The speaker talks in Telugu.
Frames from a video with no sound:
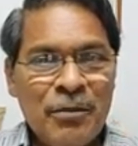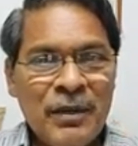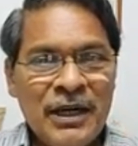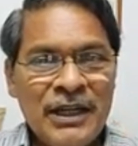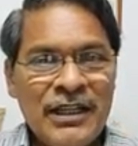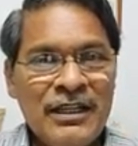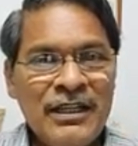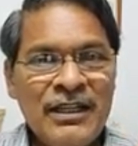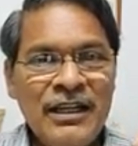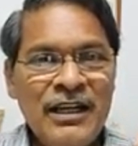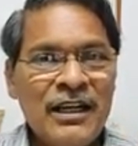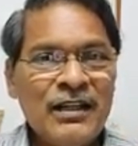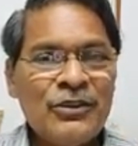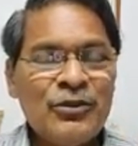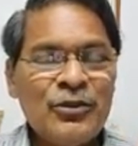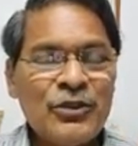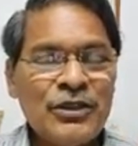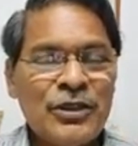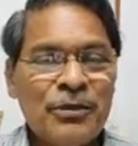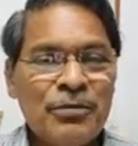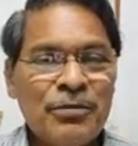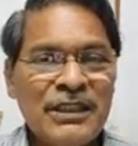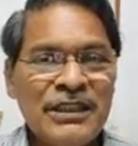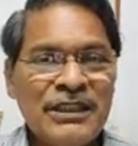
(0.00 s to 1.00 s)
మహిళకు
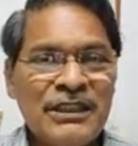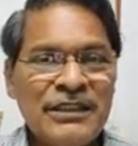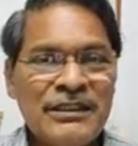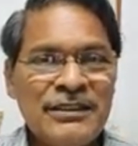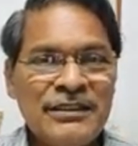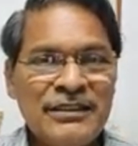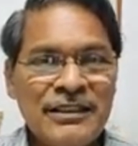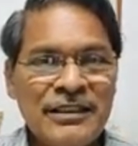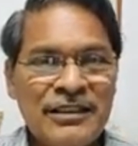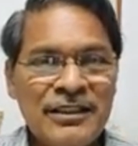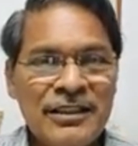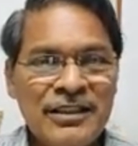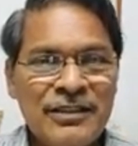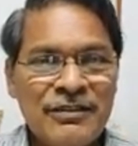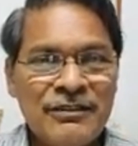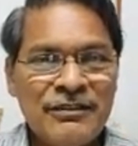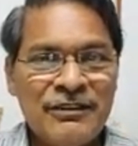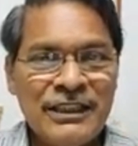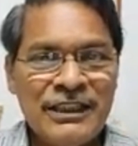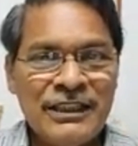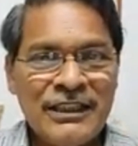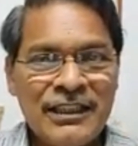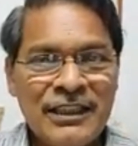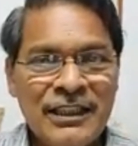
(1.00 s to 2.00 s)

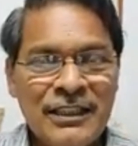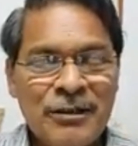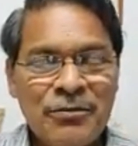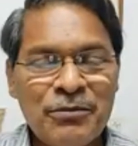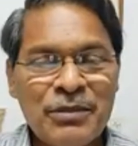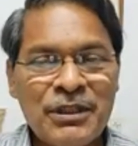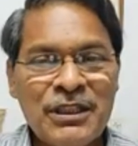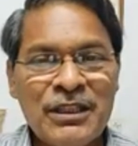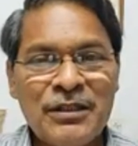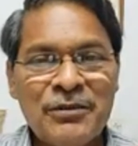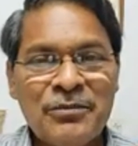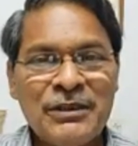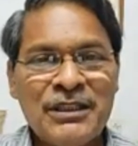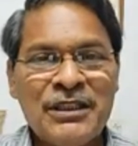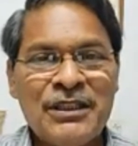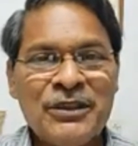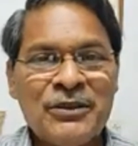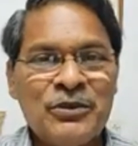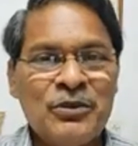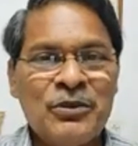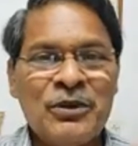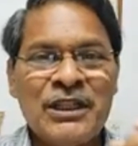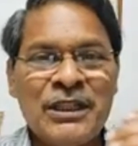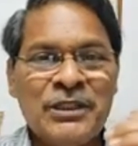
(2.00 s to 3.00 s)
సంబంధించినటువంటి నెంబర్ల మీద
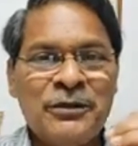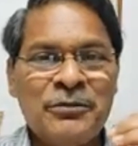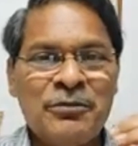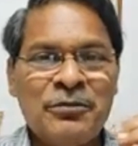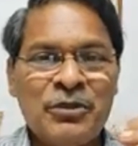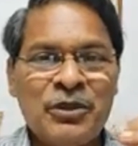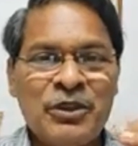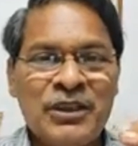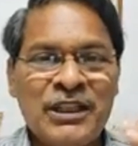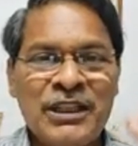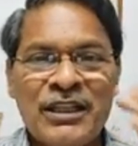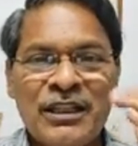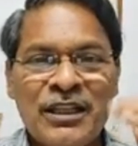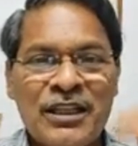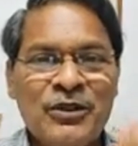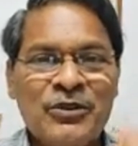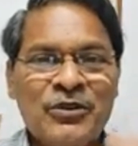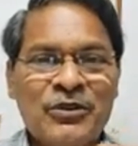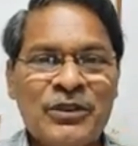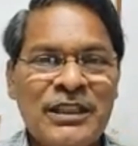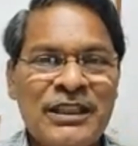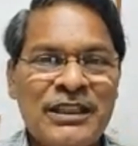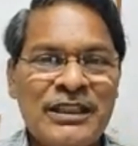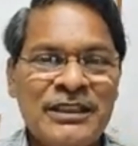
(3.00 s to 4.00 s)
కూడా ఇప్పుడు నిఘా
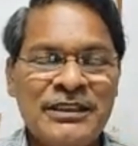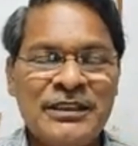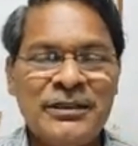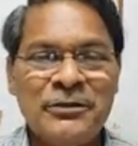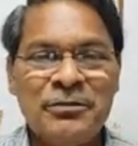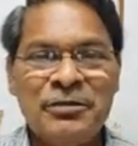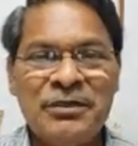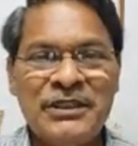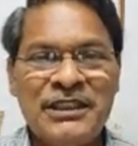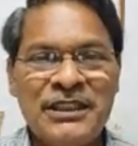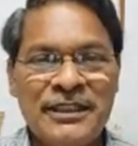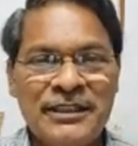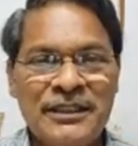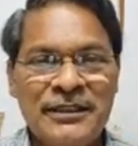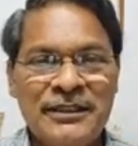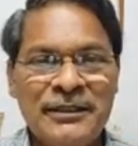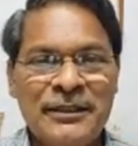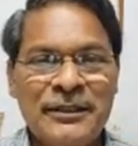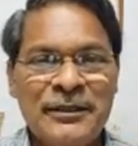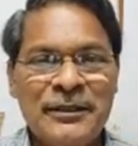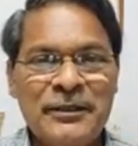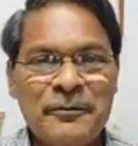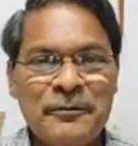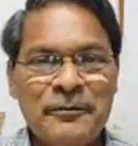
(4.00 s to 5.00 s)
ఉన్నదని చెప్పి తేలింది